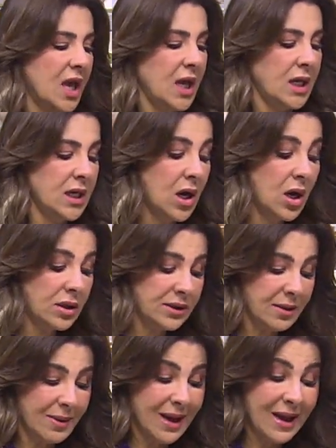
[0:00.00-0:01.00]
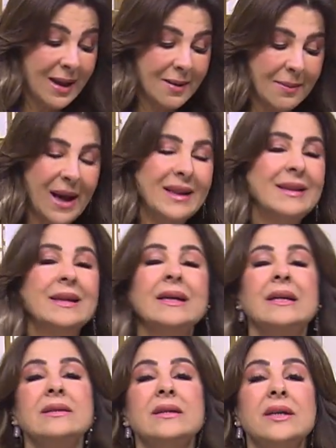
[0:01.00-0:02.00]
النهارده بقى
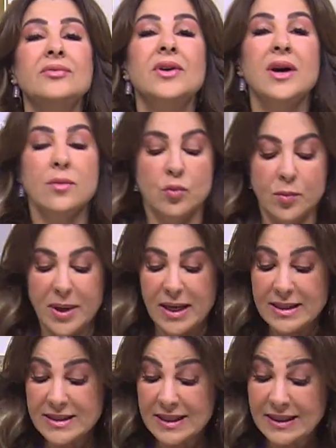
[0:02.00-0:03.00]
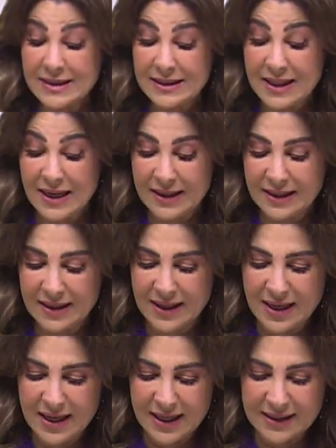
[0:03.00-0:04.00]
عندنا ضيفه مميزه جدا
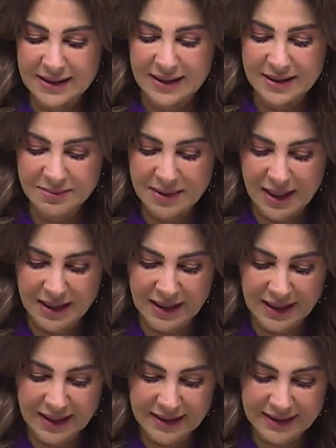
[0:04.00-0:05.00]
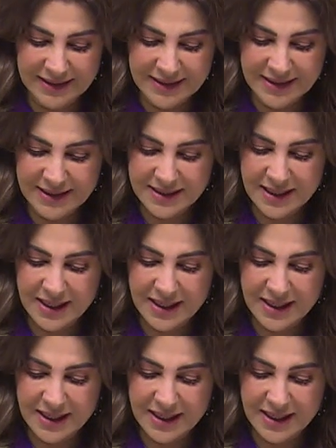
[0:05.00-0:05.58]
هتكلمنا عن حاجات لذيذه